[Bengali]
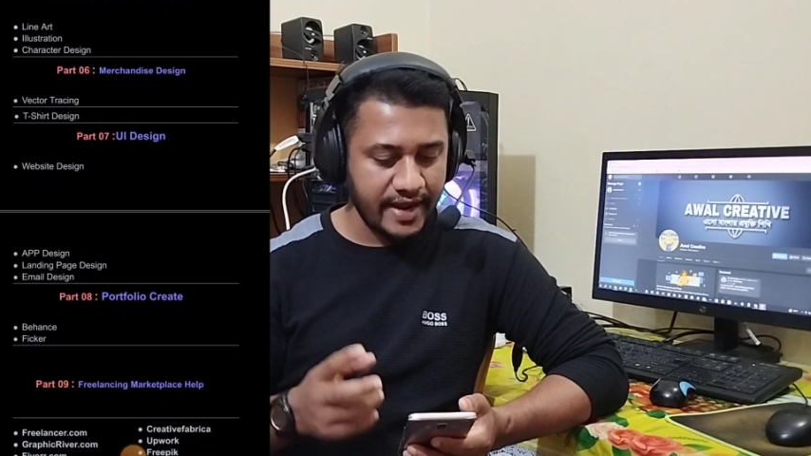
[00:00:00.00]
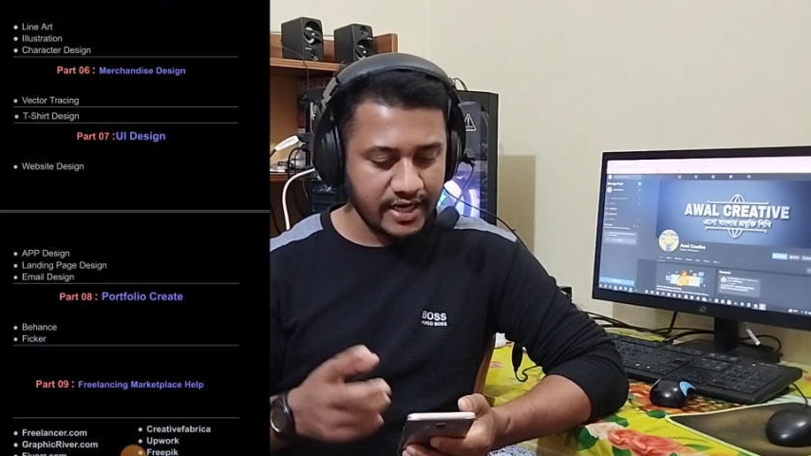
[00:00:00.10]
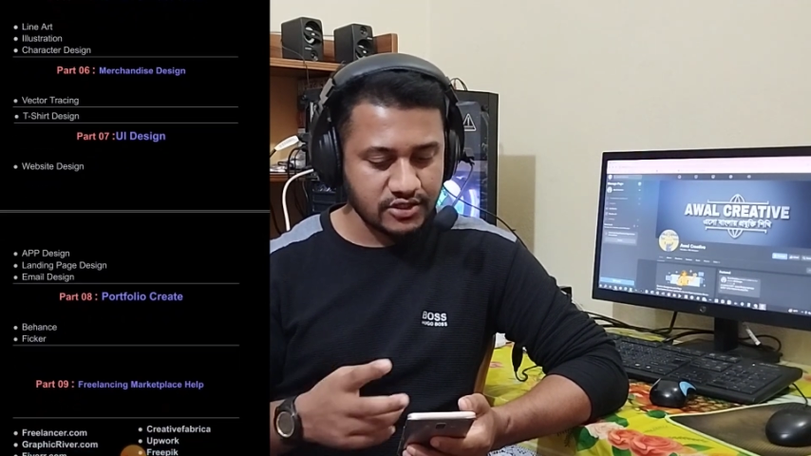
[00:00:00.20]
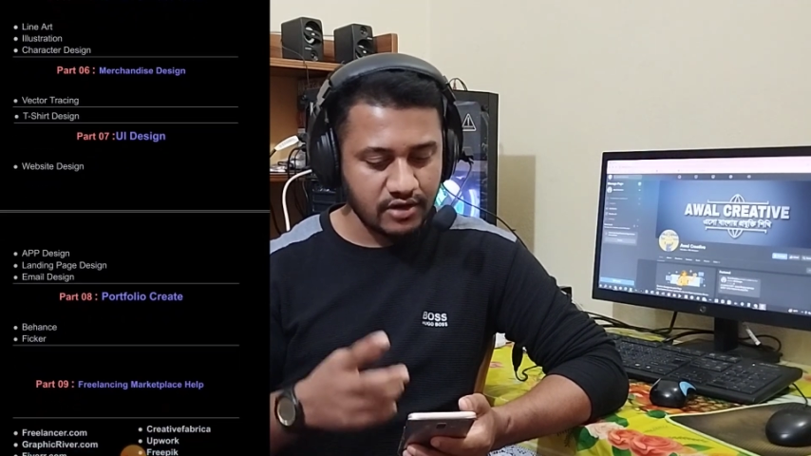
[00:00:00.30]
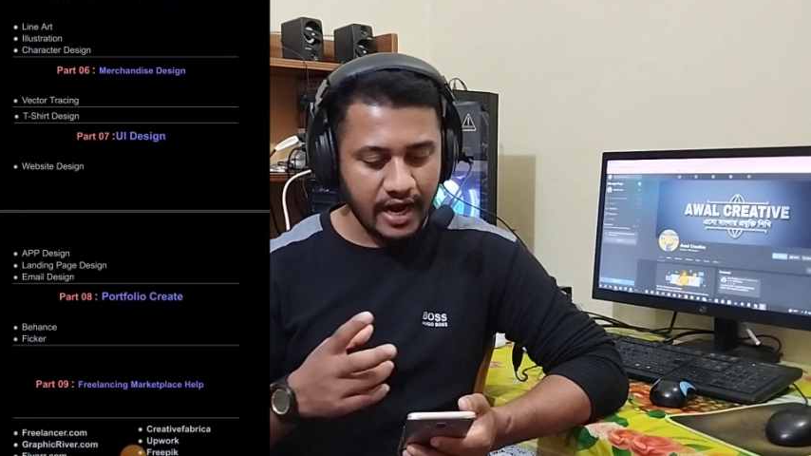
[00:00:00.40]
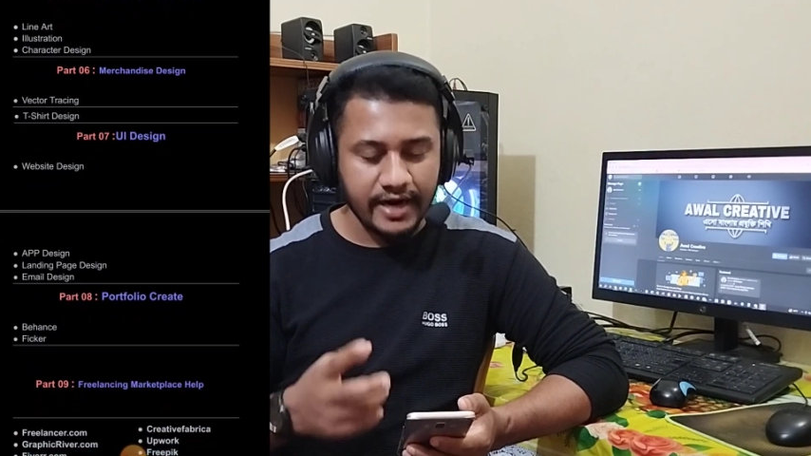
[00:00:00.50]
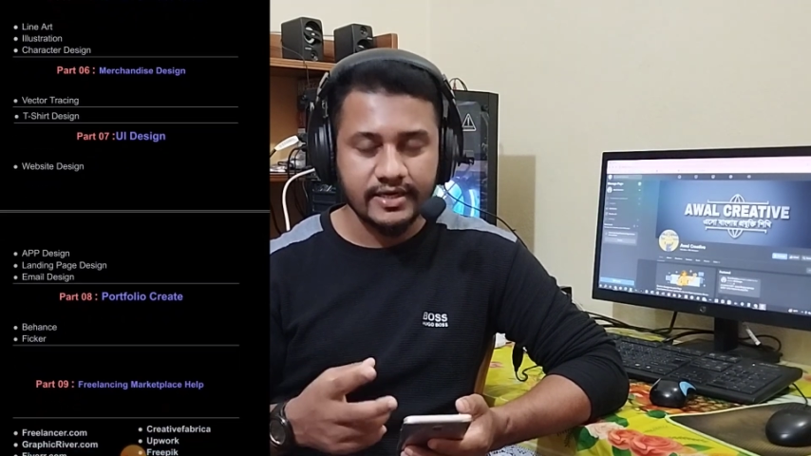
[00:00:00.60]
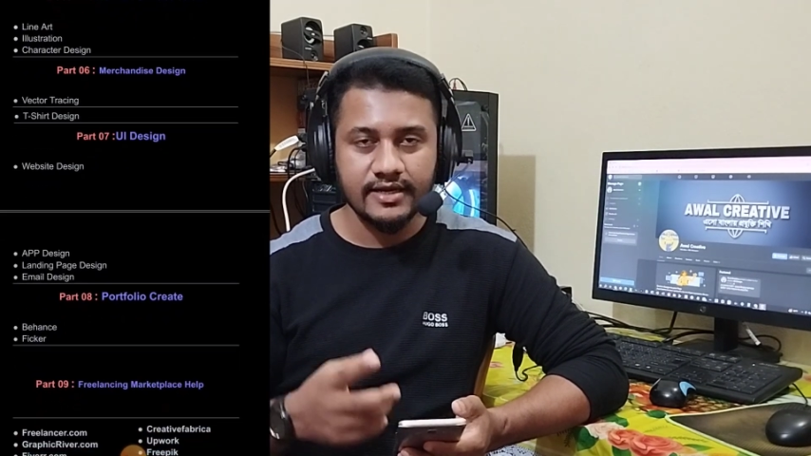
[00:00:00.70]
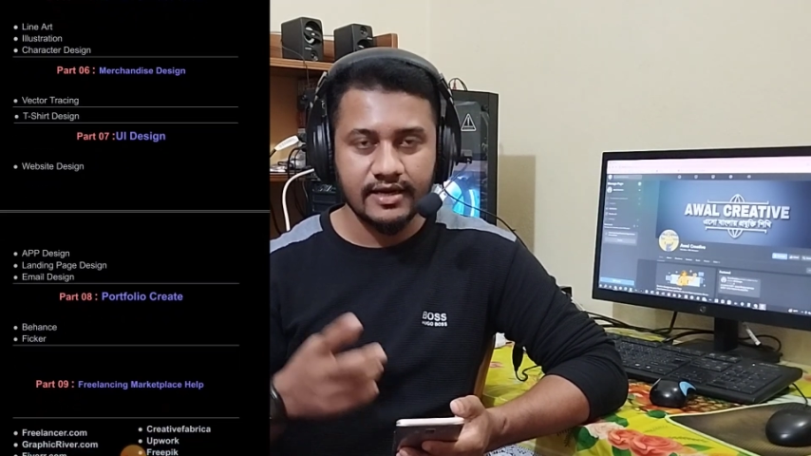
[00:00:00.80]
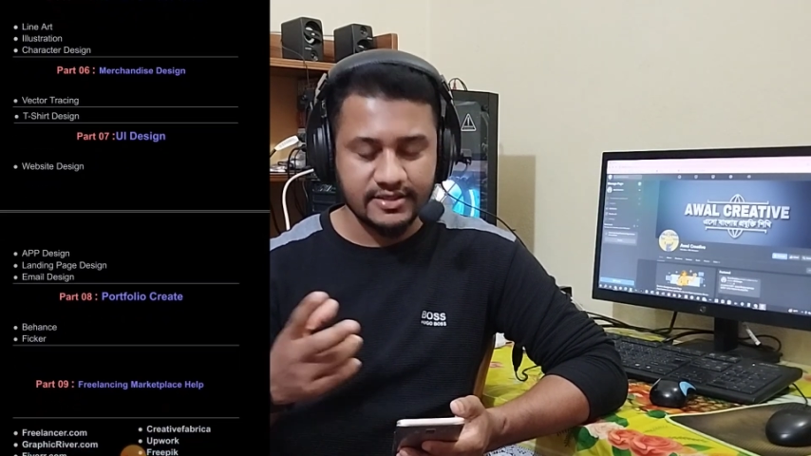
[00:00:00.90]
ভ্যাক্টর আর্ট
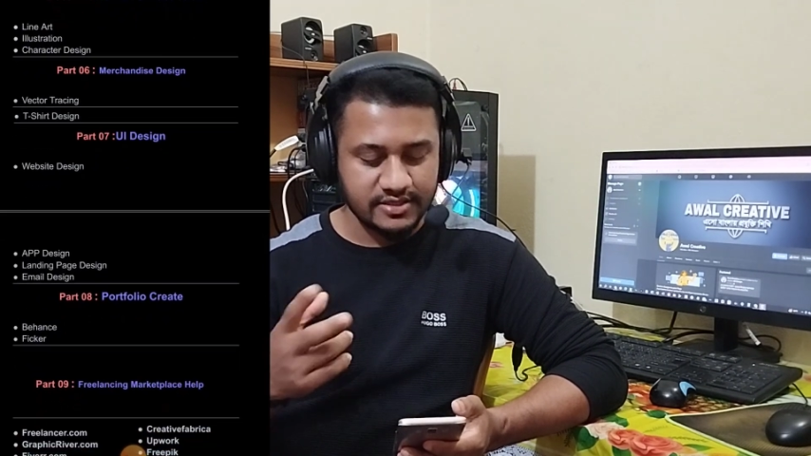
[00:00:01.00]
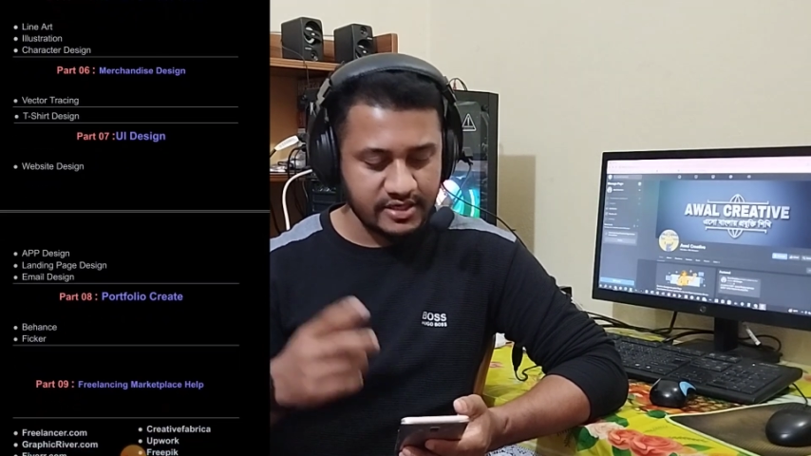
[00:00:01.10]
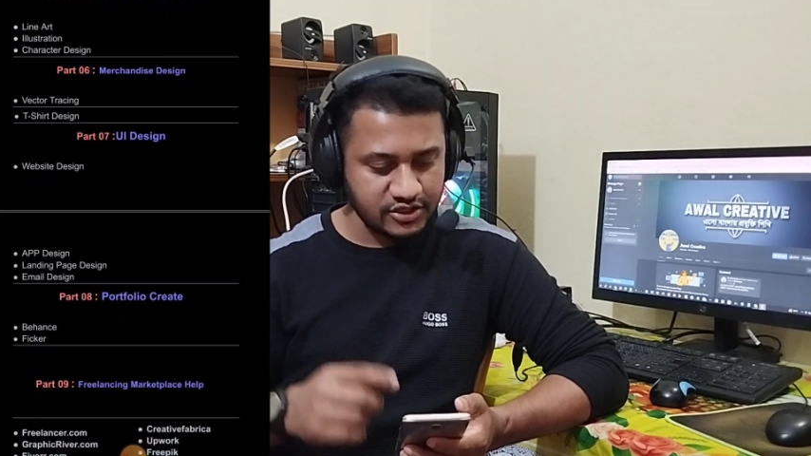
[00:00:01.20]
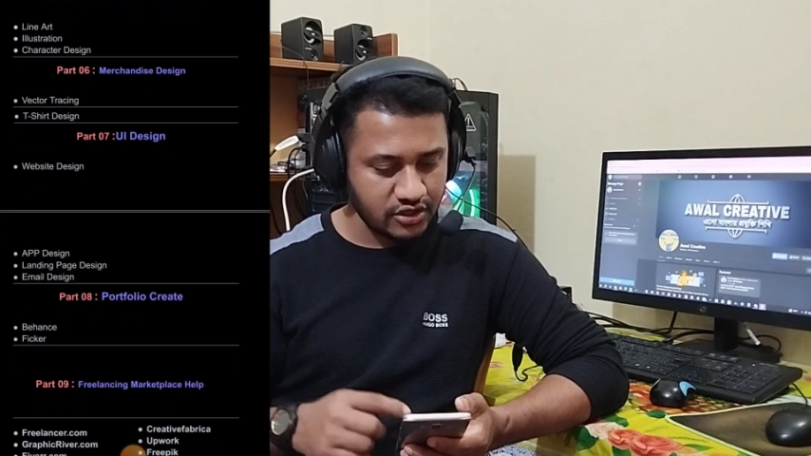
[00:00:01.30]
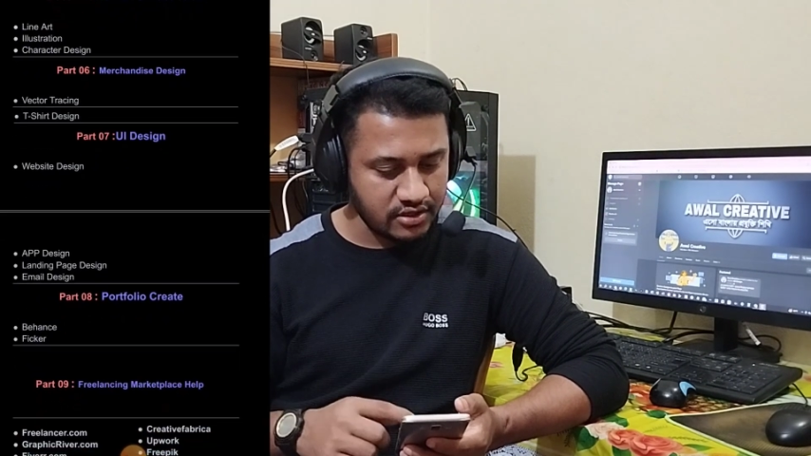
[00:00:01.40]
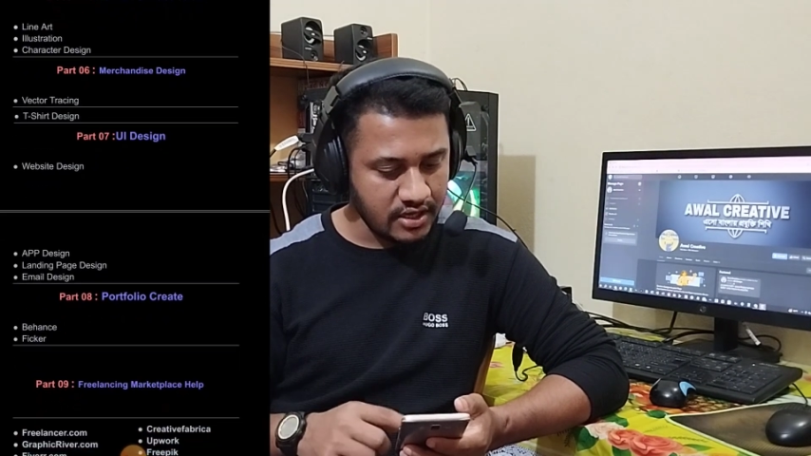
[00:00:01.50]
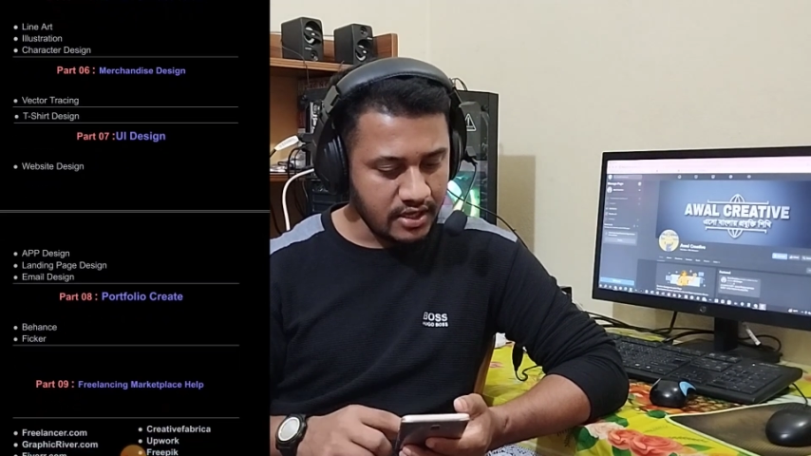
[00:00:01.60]
অ্যান্ড ইলাস্ট্রেশন